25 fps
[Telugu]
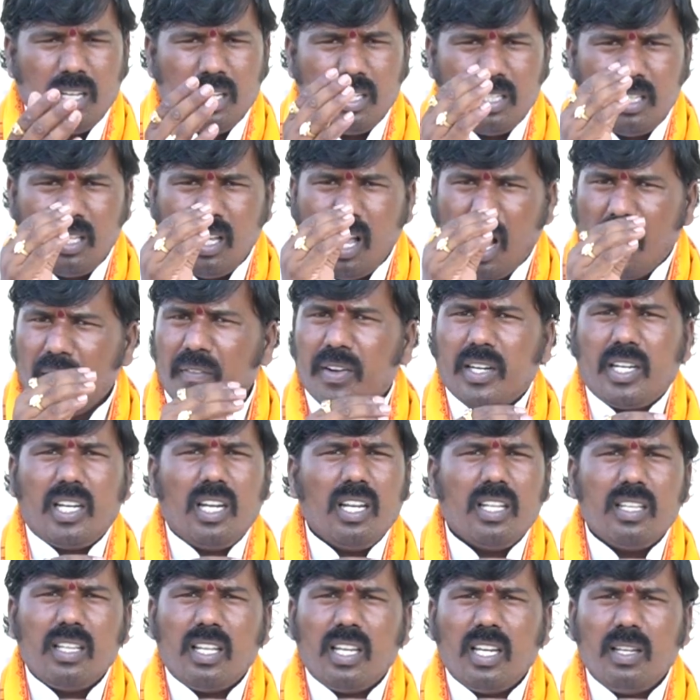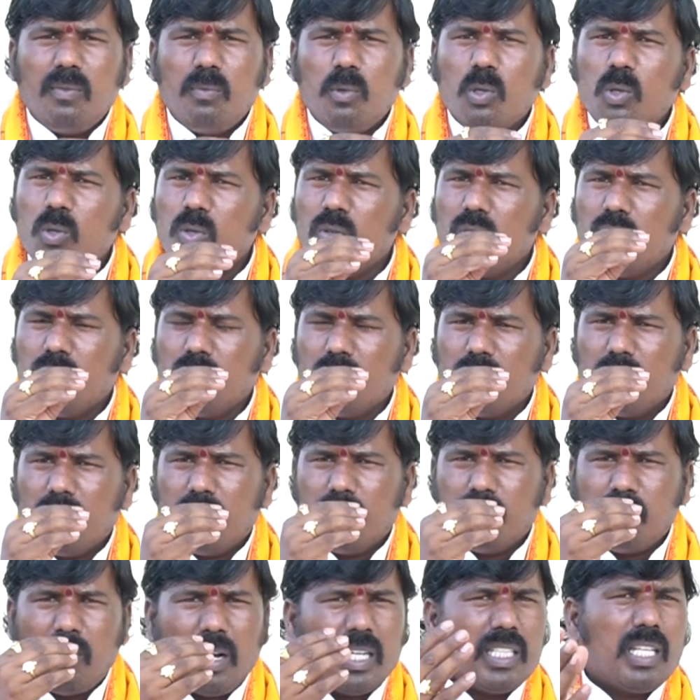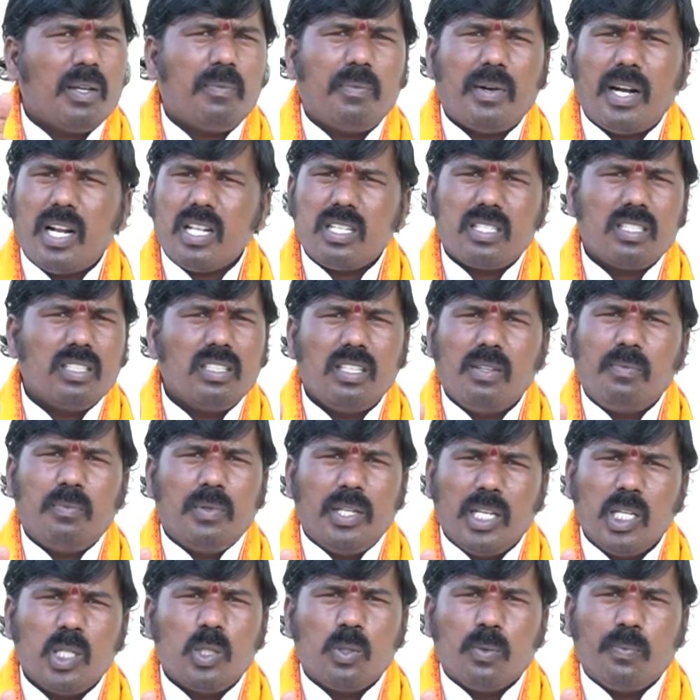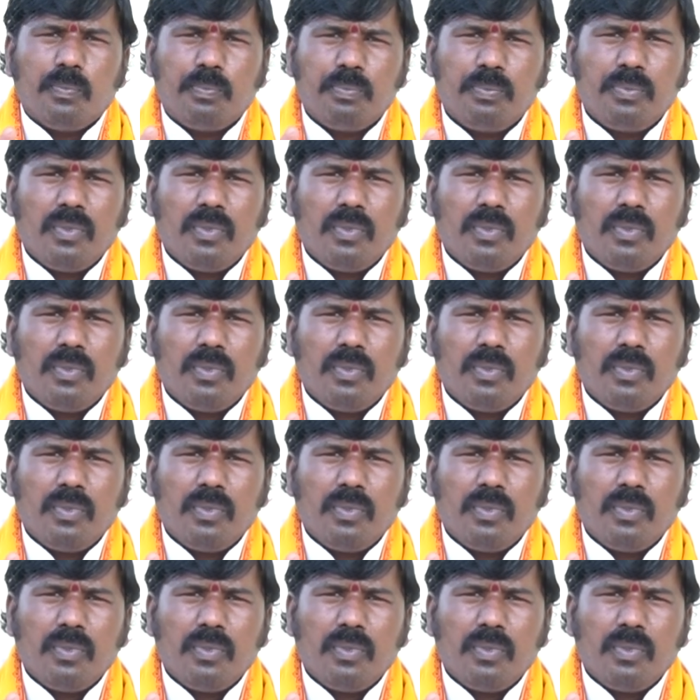ఇది అవ్వట్లేదని మీరు బాధపడాల్సిందేం లేదు